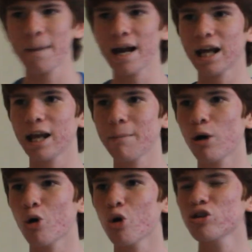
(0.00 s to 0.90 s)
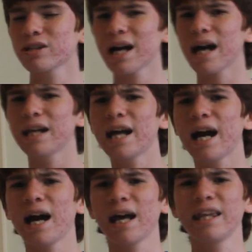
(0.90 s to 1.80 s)
Para que me conozcan y,
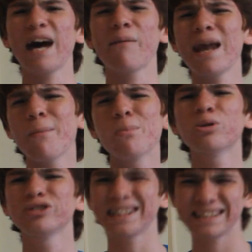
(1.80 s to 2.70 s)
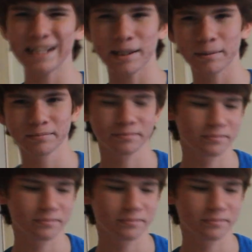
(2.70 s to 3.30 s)
y hablemos y así.